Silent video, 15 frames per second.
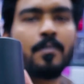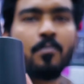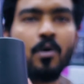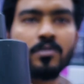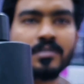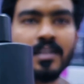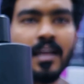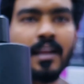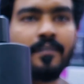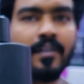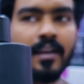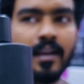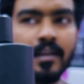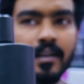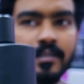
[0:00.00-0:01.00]
बहुत सारा
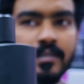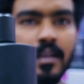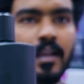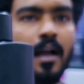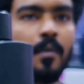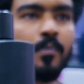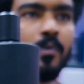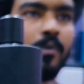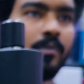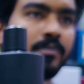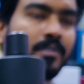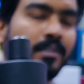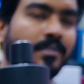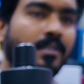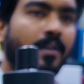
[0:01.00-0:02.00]
वेराइटीज है आपको
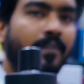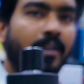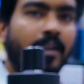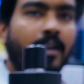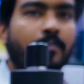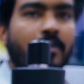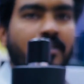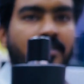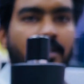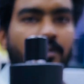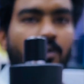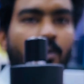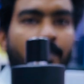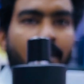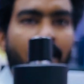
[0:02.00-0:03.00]
सस्ता वेरियंट में चाहिए
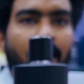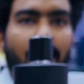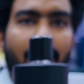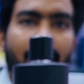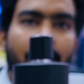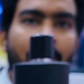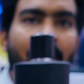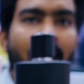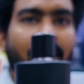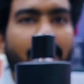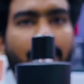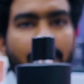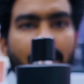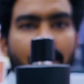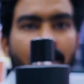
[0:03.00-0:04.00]
तो भी है लेकिन
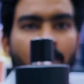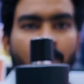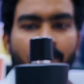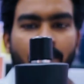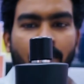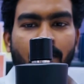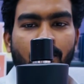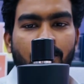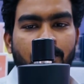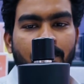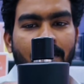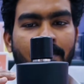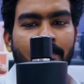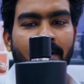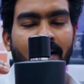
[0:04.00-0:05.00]
ब्रांडेड कई ऑफ
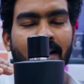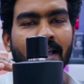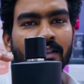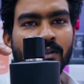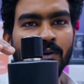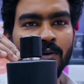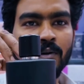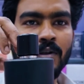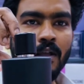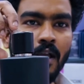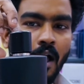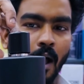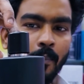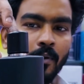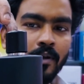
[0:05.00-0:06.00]
उसमें मिलना है तो
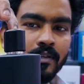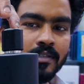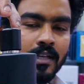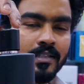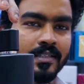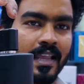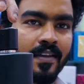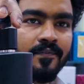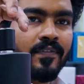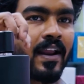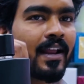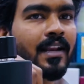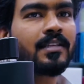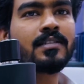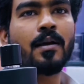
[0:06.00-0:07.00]
आपको इसका सेम
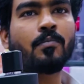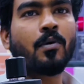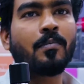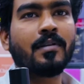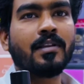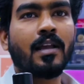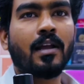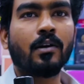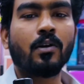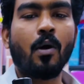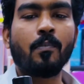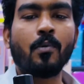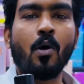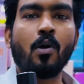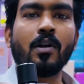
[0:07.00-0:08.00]
फ्रेग्रेंस आपको मिल जाएगा टॉप
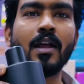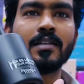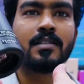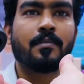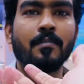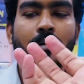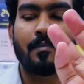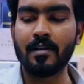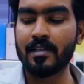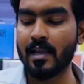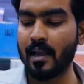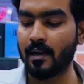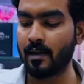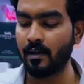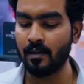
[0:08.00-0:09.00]
लॉन्ग लास्टिंग में मिल
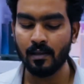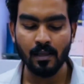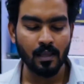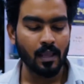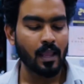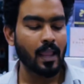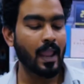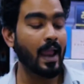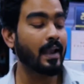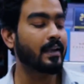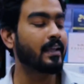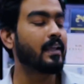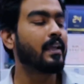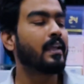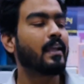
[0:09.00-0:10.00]
जाएगा एंड
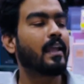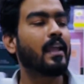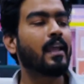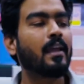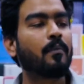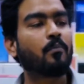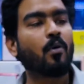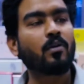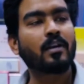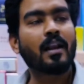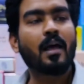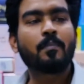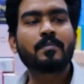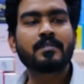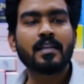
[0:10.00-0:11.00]
ये बोतल
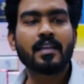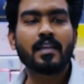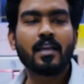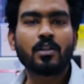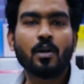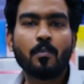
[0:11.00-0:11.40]
आप चेक किया तो